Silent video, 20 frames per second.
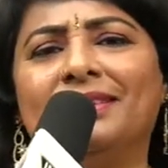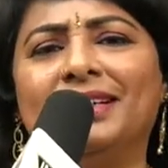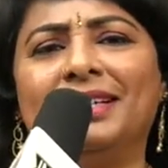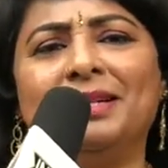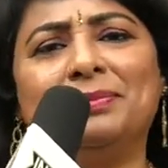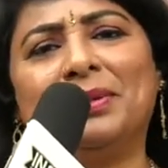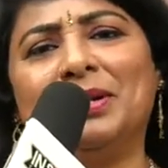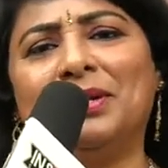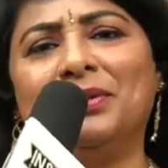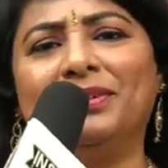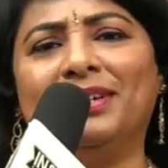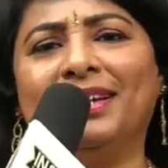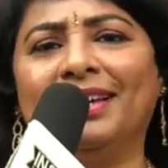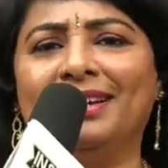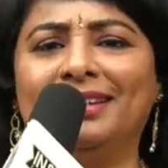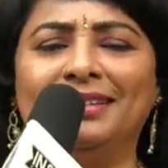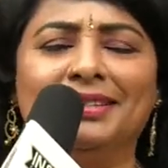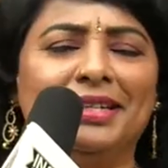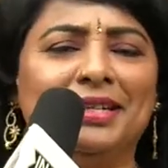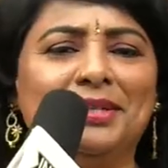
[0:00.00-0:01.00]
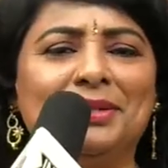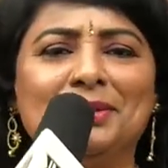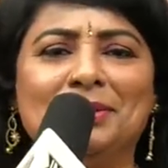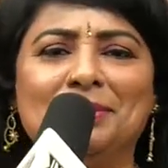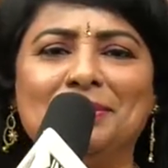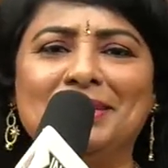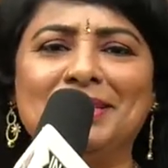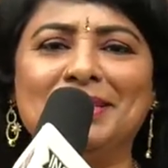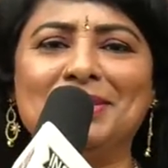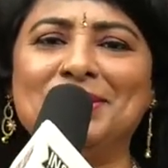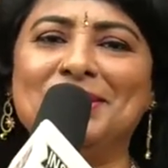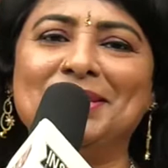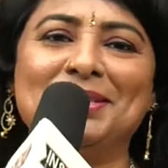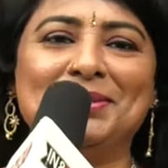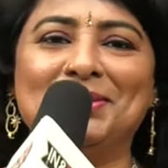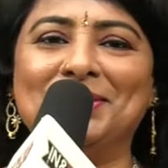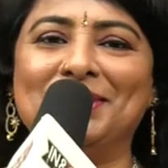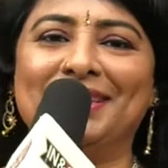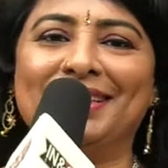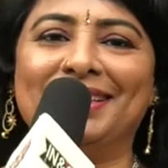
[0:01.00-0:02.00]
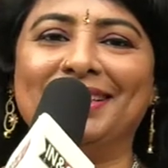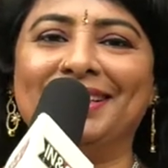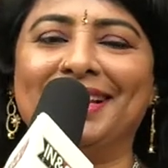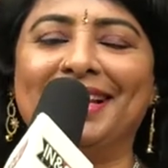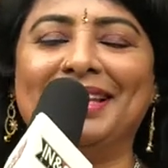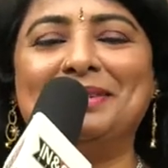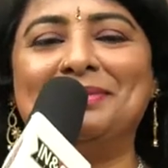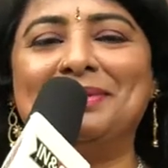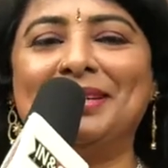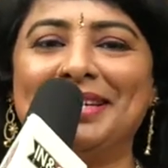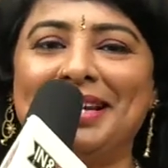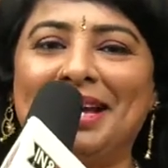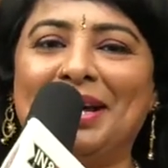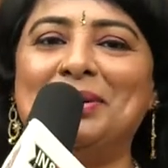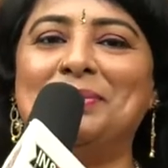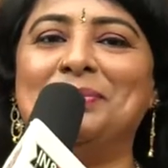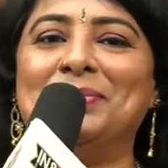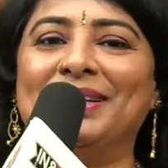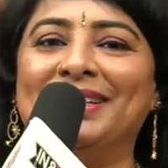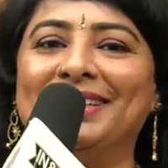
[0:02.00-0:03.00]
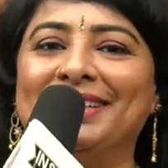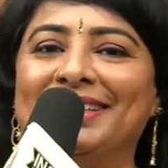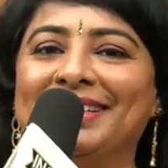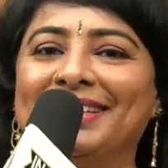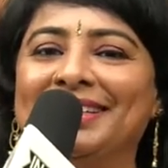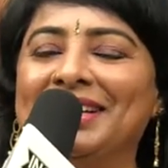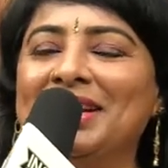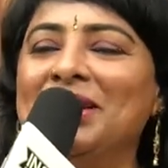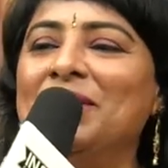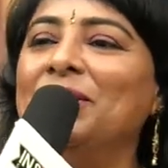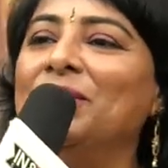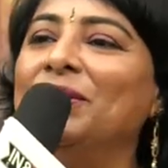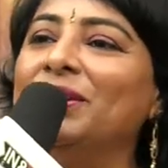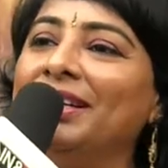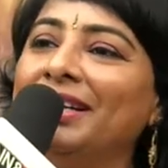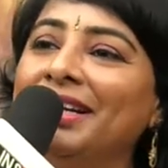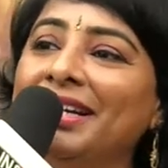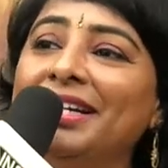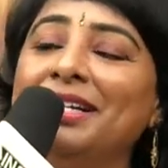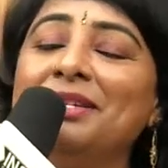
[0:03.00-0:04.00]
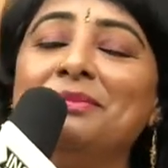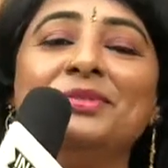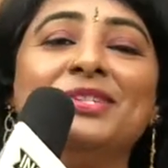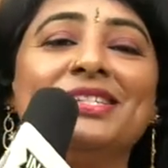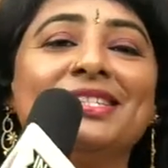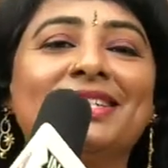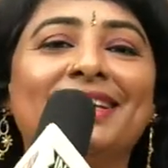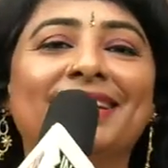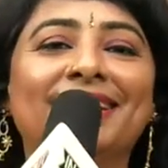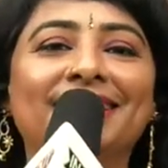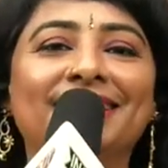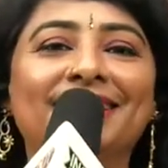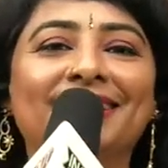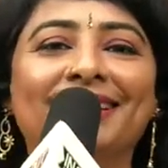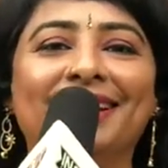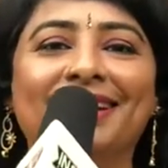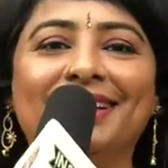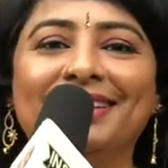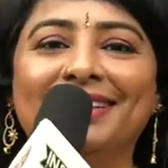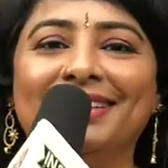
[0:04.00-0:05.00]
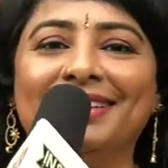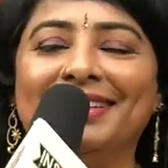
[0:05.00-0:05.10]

நீங்கள் பண்ணுவீங்க எனக்கு தெரியும் அப்படின்னு சொல்லிட்டு கொடுத்தாரு அதே மாதிரி நானும் பண்ணிட்டேன் ஒரு லேடி மியூசிக் டைரக்டர் நான்